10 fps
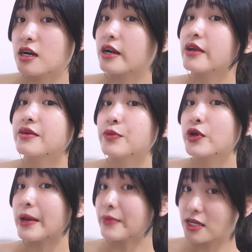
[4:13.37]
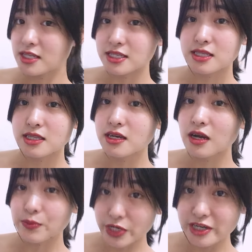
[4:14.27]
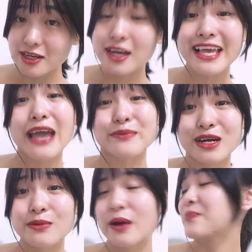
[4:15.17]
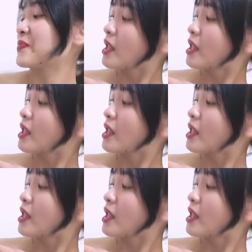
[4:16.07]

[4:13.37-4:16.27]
còn nếu như muốn giảm cân thì sữa tươi không đường, đơn giản mà đúng không?